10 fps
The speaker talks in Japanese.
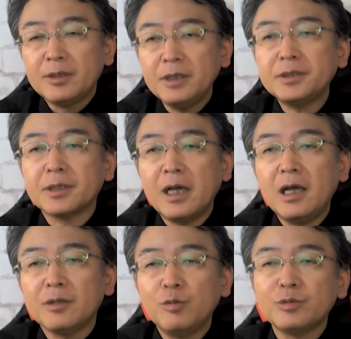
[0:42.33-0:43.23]
です
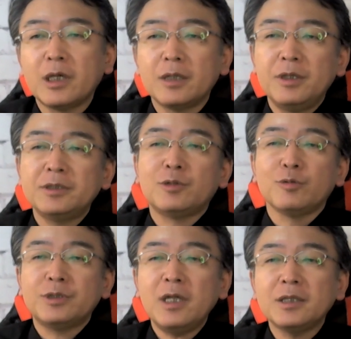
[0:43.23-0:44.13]
が、当社が
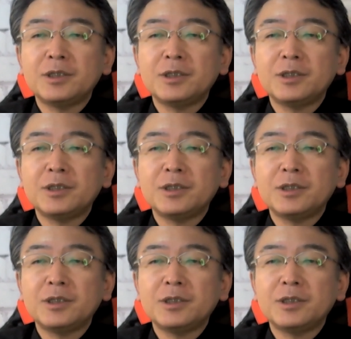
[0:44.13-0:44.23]
テストした